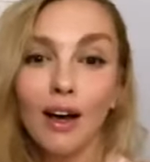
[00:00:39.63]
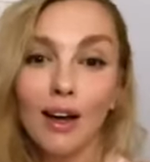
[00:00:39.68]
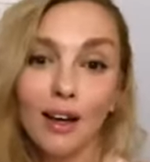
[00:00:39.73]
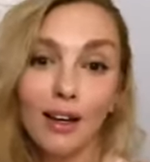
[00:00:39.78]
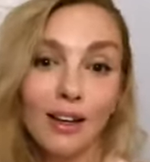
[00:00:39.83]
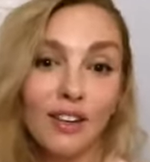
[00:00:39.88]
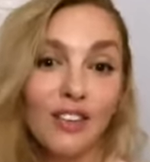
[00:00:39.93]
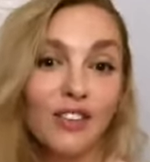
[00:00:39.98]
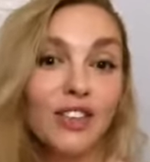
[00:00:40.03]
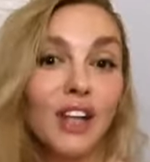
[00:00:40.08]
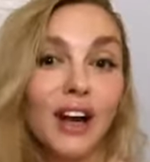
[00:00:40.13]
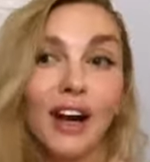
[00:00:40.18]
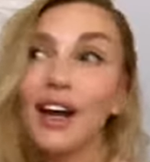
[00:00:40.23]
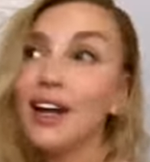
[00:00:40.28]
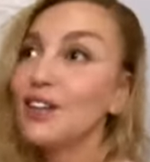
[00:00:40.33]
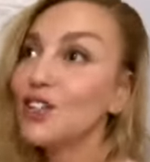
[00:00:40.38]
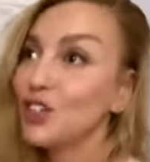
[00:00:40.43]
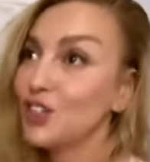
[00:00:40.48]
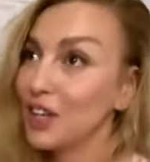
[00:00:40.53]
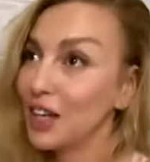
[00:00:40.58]
э,
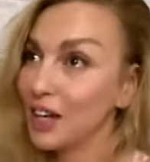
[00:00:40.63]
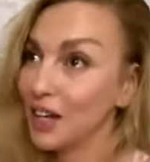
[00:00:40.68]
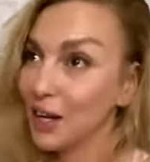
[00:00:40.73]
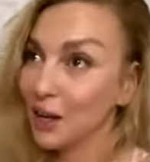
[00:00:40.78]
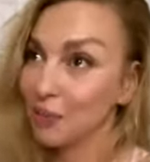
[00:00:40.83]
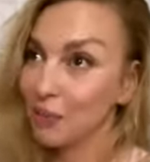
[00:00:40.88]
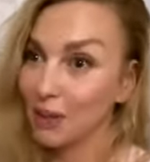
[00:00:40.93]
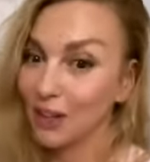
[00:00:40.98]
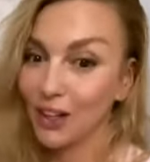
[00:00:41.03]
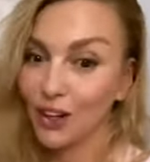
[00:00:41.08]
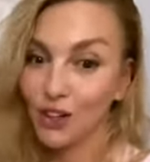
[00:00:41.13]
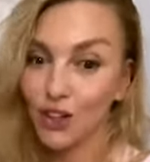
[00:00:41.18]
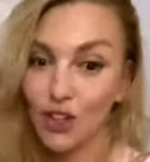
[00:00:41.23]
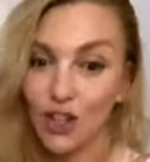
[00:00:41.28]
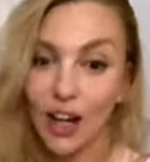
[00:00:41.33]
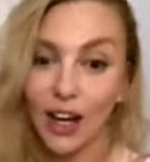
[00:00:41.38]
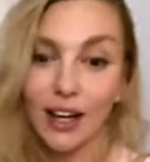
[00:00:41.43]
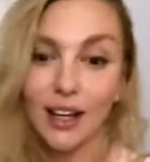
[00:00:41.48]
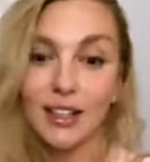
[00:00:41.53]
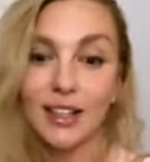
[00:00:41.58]
Вторая серия
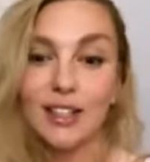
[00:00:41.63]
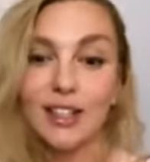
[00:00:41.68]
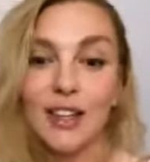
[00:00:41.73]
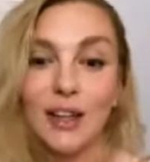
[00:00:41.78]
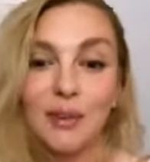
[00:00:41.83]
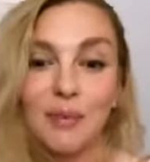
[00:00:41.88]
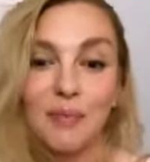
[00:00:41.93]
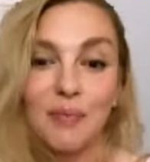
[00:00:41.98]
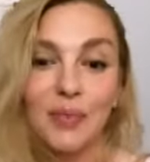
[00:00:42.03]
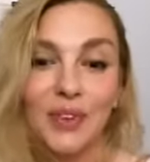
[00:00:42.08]
продолжается. Ну